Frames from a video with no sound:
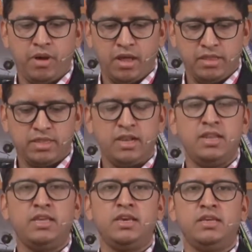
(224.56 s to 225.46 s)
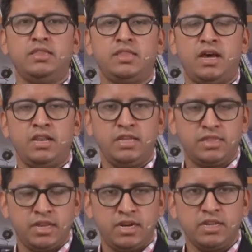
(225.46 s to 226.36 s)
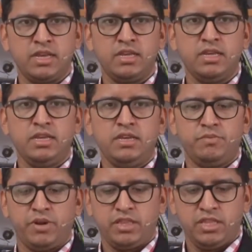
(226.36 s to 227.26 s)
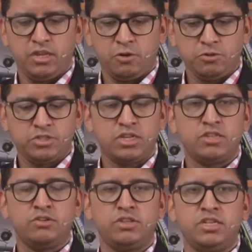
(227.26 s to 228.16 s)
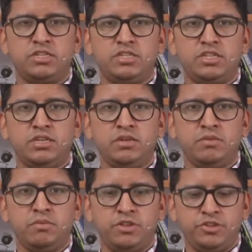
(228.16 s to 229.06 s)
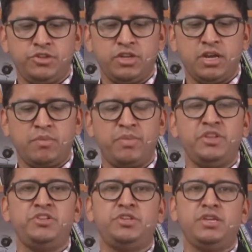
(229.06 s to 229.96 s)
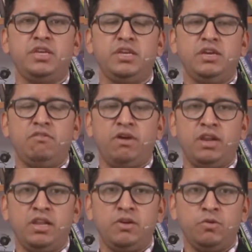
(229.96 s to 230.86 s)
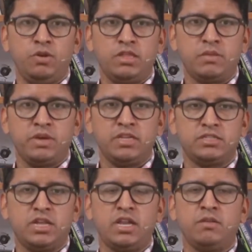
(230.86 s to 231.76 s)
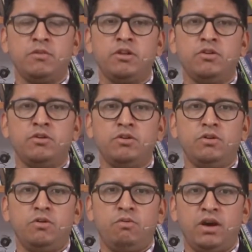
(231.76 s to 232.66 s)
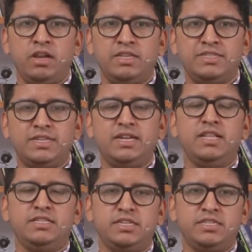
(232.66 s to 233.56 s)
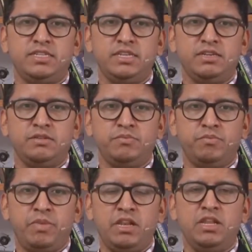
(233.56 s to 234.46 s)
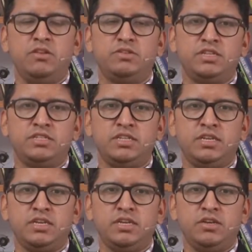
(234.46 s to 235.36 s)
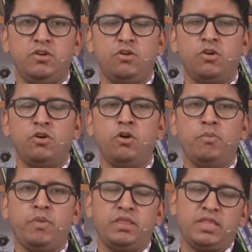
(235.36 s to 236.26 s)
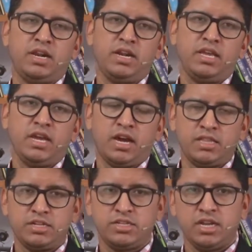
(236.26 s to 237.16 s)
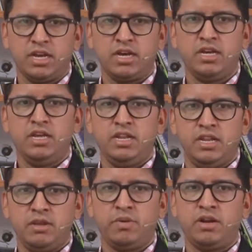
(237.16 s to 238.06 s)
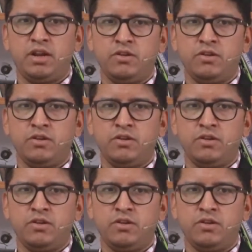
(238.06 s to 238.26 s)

తల్లి అయి తానే తండ్రి అయి ప్రతి అవసరతను తీర్చి మంచిగా పెంచి వారిని ఉన్నతమైన స్థానంలో వారిని సెటిల్ చేసి పెళ్ళిళ్ళు చేసి ఒక గొప్ప తండ్రికి ఆదర్శంగా నిలబడ్డాడు